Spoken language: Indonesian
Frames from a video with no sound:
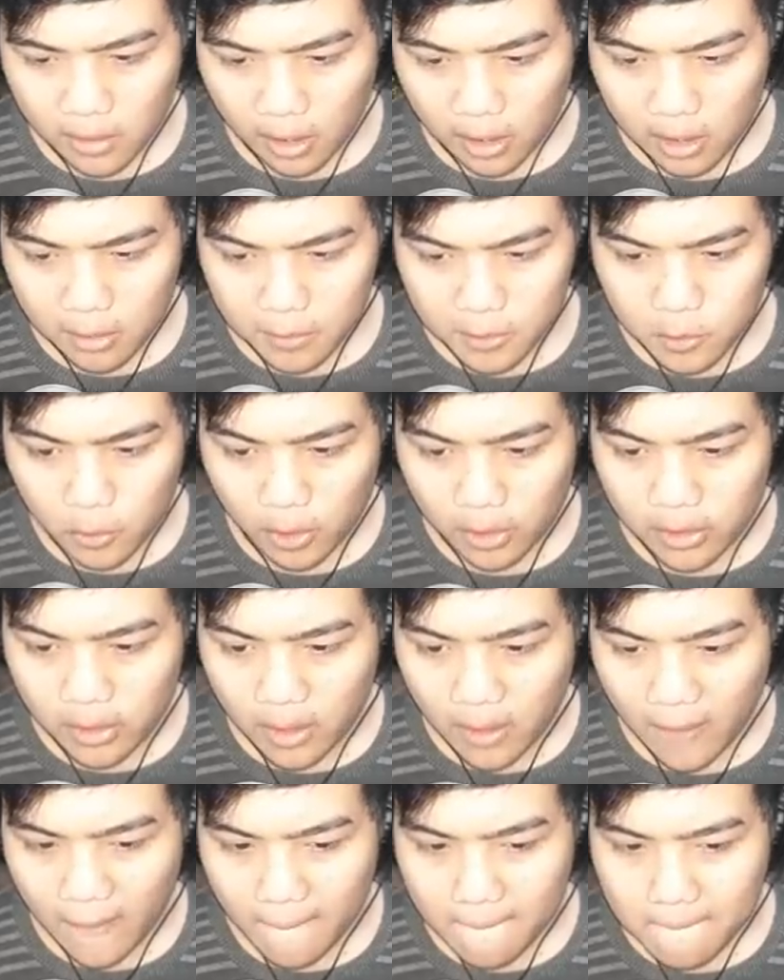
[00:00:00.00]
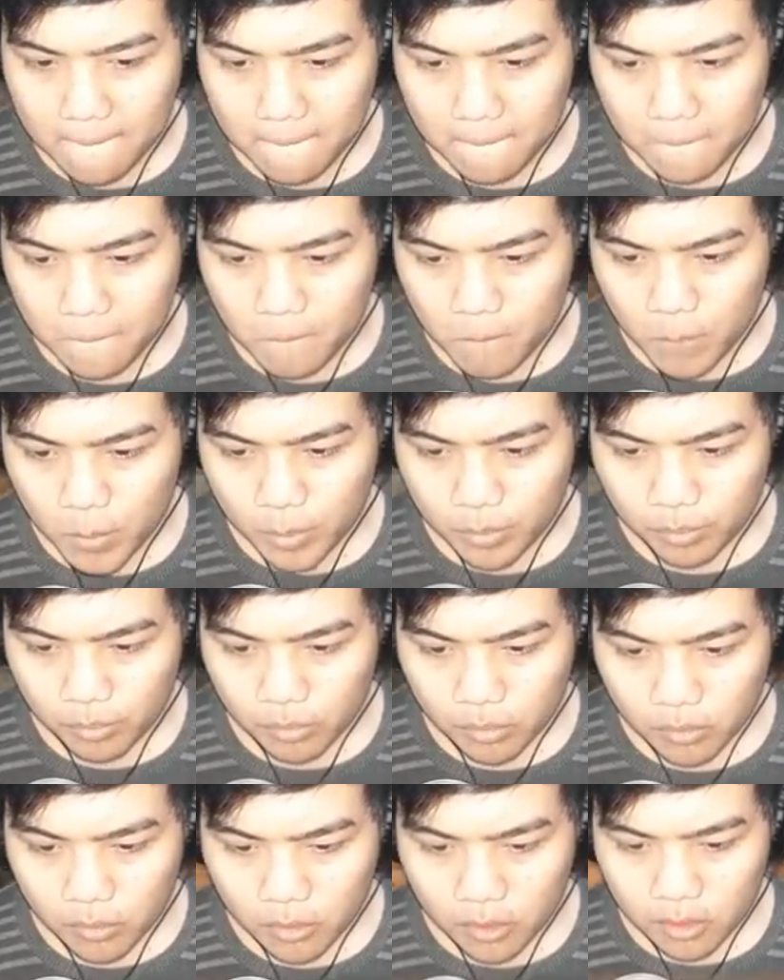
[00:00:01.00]
nah kalian masuk aja
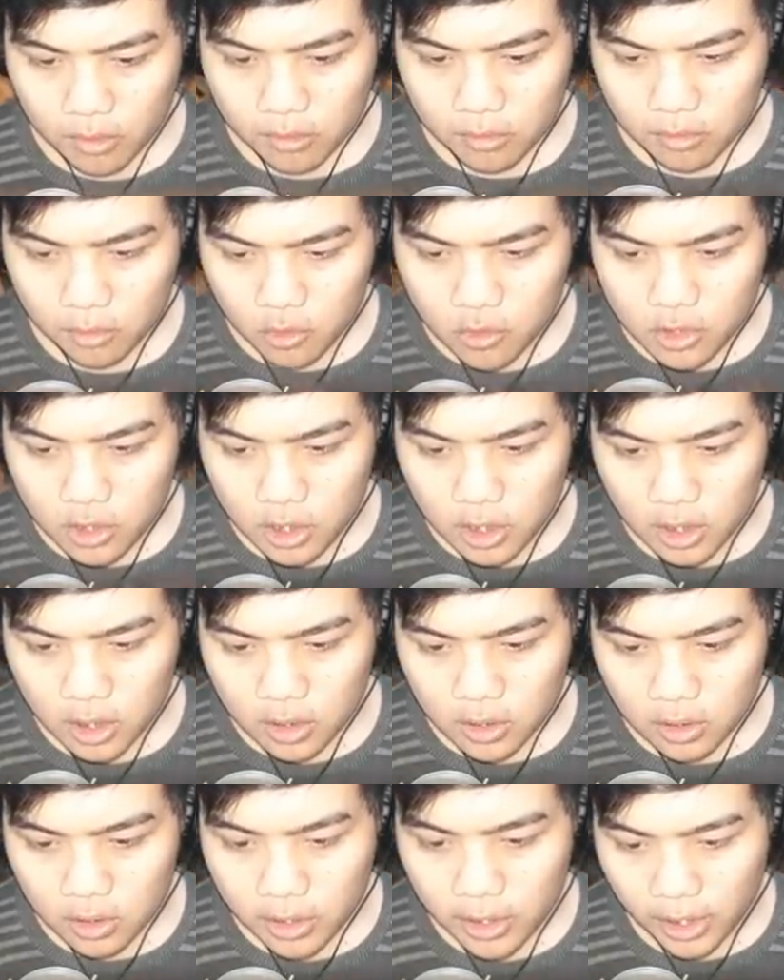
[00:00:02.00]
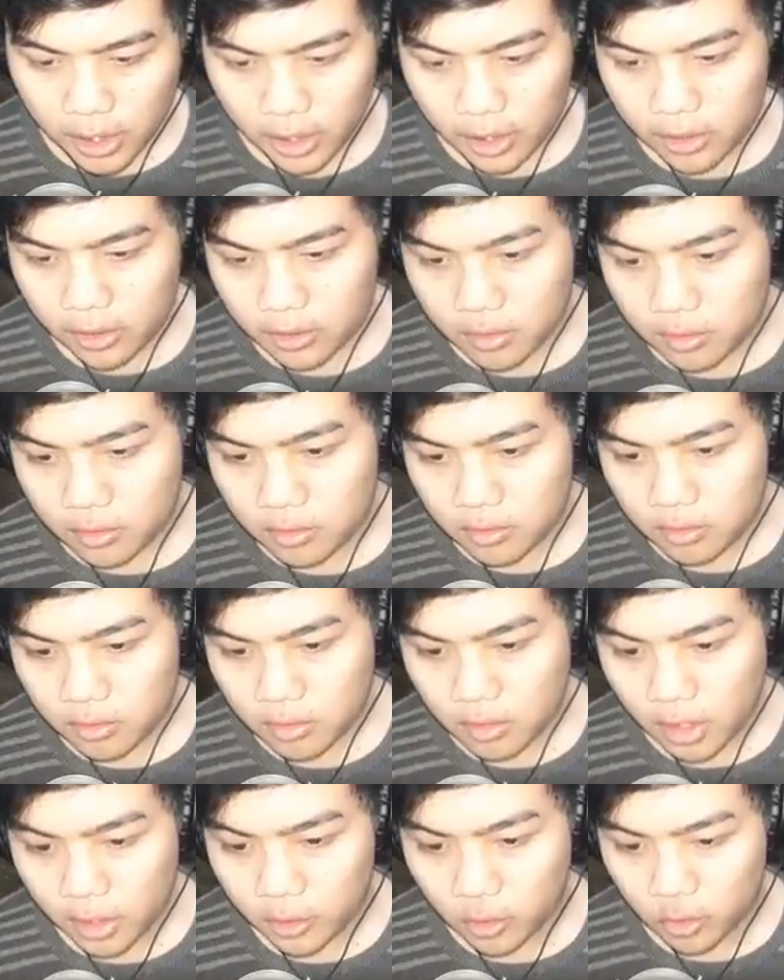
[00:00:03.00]
terus ke kiri
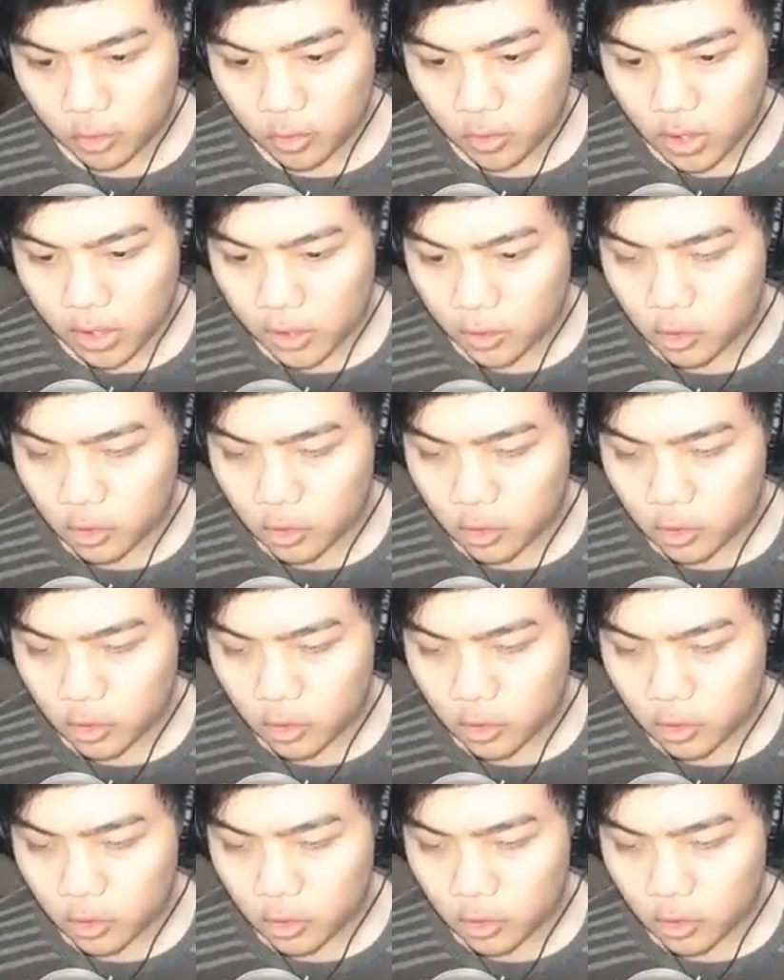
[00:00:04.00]
nah itu tuh ada